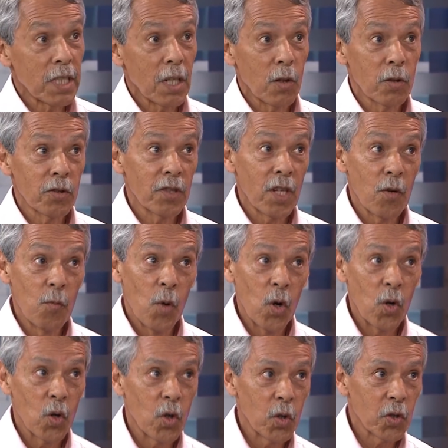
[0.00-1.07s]
que los
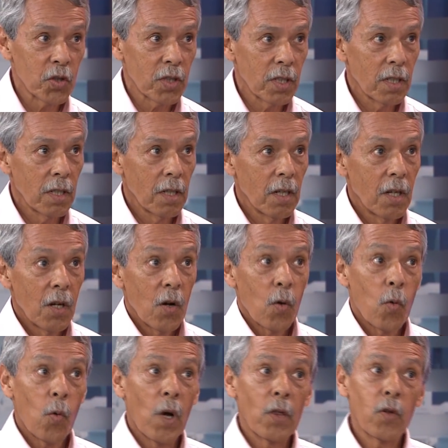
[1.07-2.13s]
neumólogos,
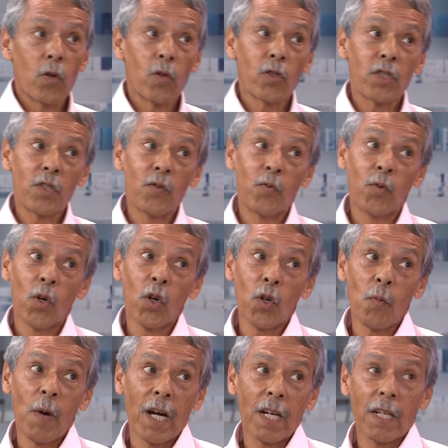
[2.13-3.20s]
cuando nos
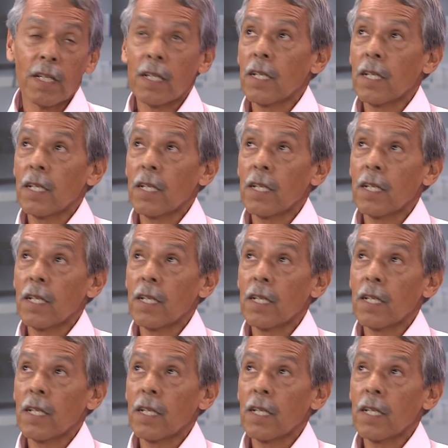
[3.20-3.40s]
informan